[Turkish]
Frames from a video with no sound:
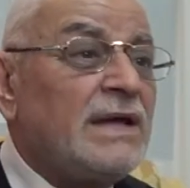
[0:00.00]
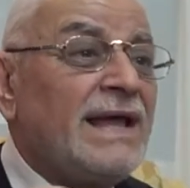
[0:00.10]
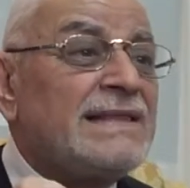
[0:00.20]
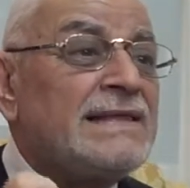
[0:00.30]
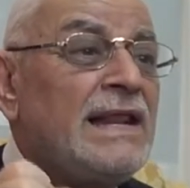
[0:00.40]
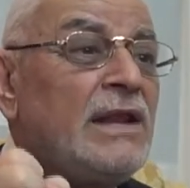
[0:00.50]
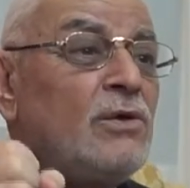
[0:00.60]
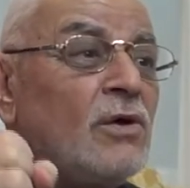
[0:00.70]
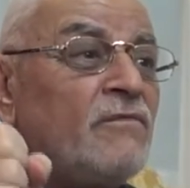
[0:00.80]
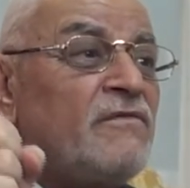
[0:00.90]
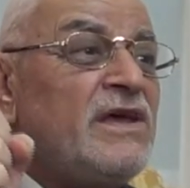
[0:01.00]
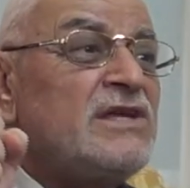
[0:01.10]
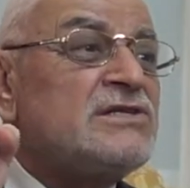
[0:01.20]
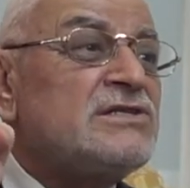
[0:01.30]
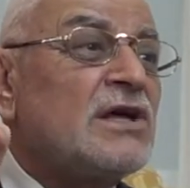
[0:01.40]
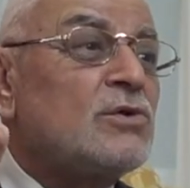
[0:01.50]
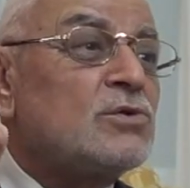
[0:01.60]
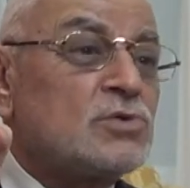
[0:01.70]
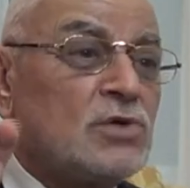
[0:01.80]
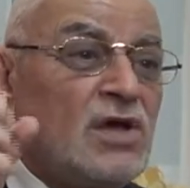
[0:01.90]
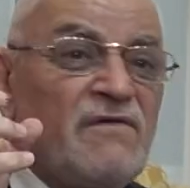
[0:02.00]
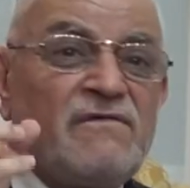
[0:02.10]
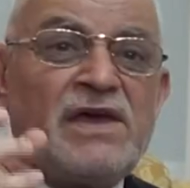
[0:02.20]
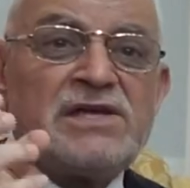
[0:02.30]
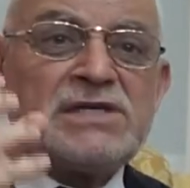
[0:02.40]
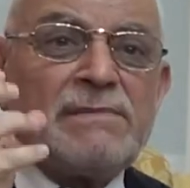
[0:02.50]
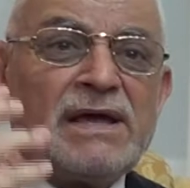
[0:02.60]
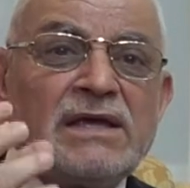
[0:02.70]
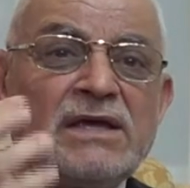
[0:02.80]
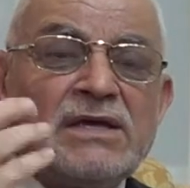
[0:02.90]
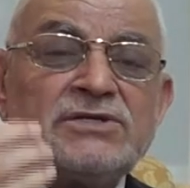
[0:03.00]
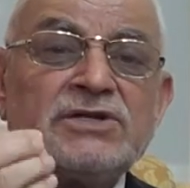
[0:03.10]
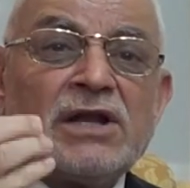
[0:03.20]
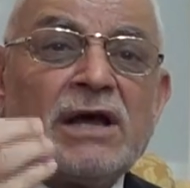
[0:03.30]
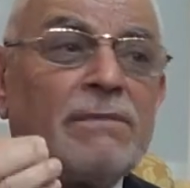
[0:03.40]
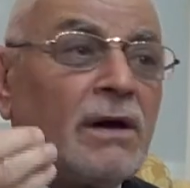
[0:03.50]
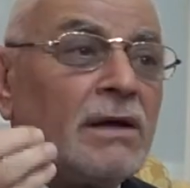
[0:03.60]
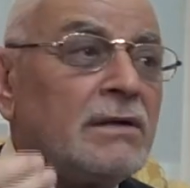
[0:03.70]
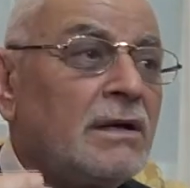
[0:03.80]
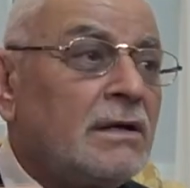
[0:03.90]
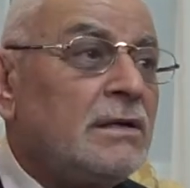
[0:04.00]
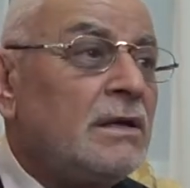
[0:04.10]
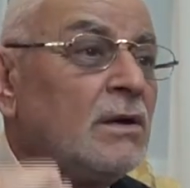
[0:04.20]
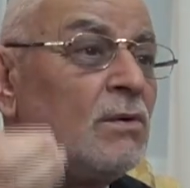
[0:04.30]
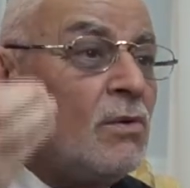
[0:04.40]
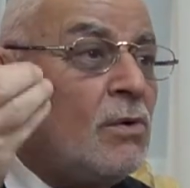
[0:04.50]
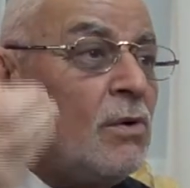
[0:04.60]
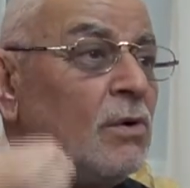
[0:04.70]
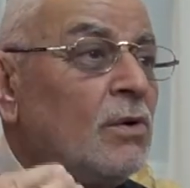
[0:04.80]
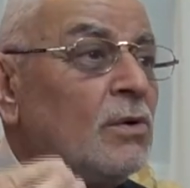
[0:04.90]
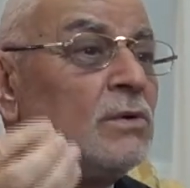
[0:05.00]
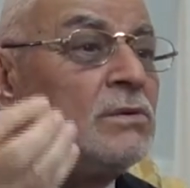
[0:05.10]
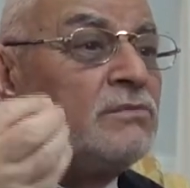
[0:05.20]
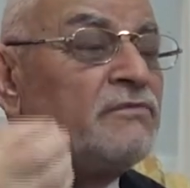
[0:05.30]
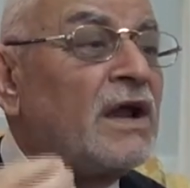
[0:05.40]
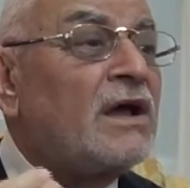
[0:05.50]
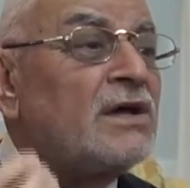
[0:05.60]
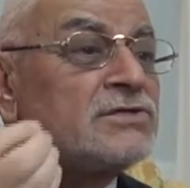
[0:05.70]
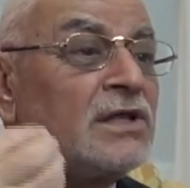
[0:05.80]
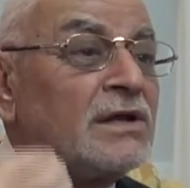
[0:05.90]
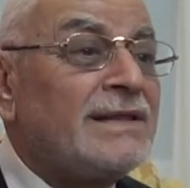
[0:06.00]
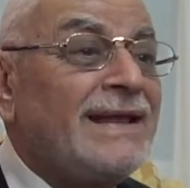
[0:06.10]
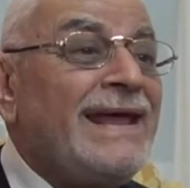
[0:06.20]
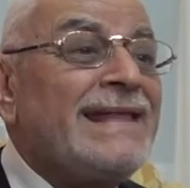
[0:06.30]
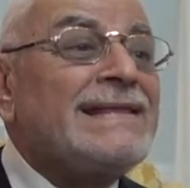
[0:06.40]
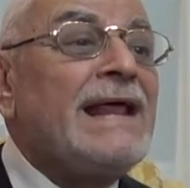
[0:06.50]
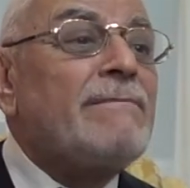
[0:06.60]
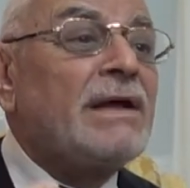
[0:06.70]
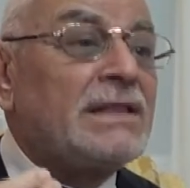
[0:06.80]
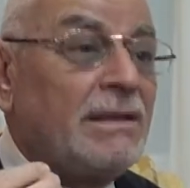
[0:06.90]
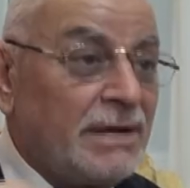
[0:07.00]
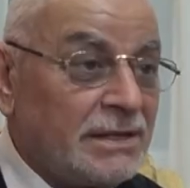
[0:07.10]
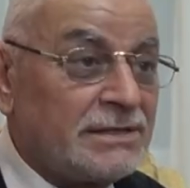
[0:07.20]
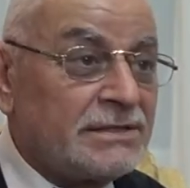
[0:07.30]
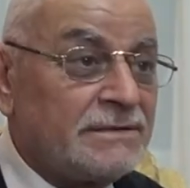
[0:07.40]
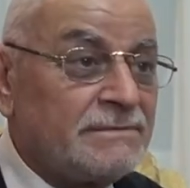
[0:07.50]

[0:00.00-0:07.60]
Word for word: etkileniyor, feyziniz alıyorsunuz. Feyiz demek Cenab-ı Allah'ın o frekanslarından etkilenmek demektir.